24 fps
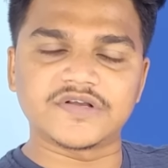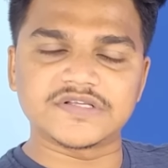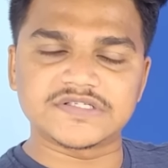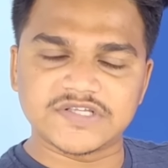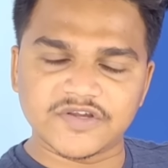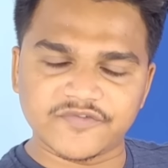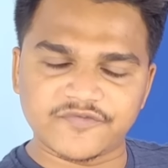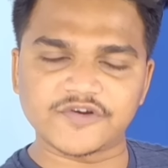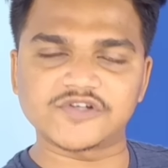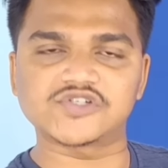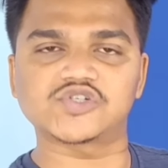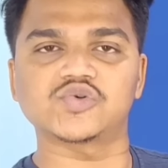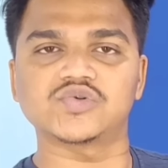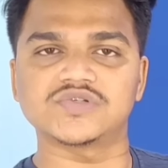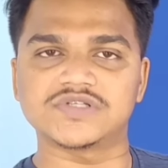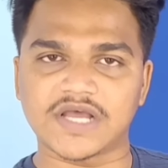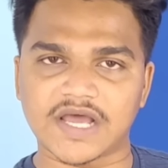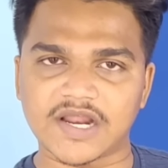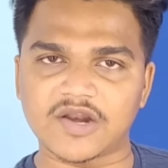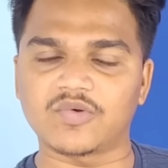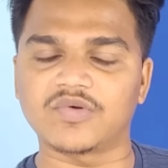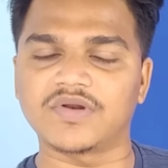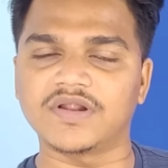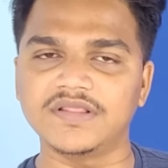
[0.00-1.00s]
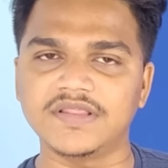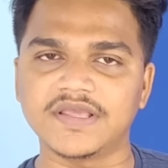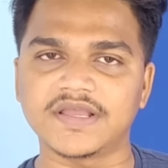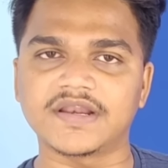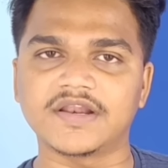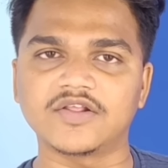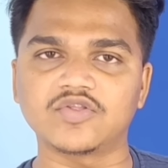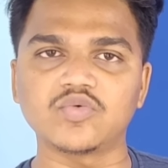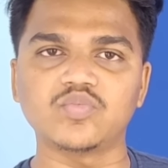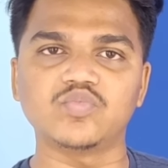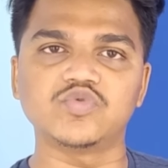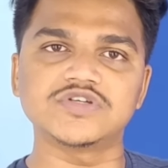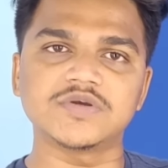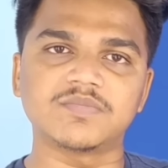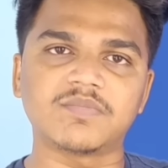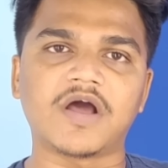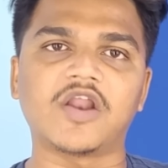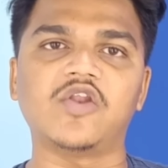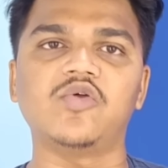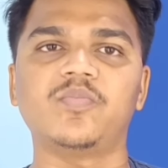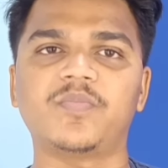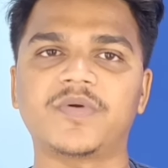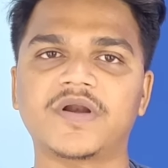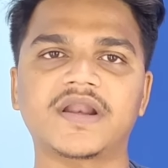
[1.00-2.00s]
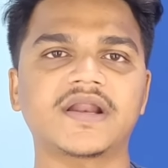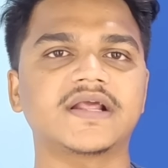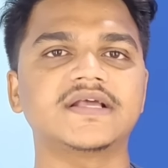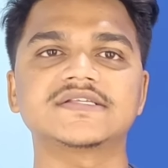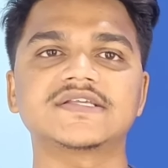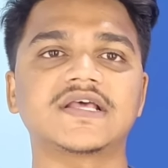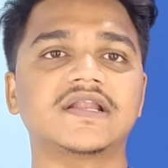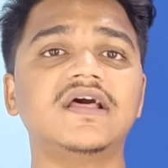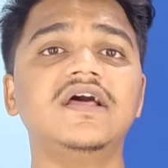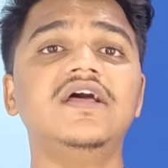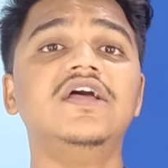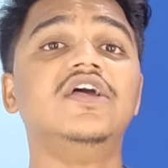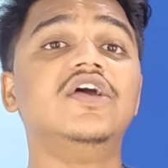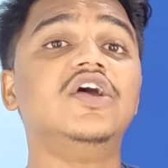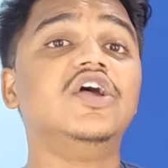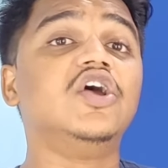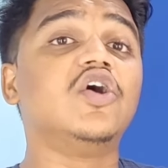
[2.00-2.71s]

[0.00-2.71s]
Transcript: फर्स्ट डे फर्स्ट शो जा रहा हूँ ना देखने तो मुझे मालूम पड़ रहा है कि साला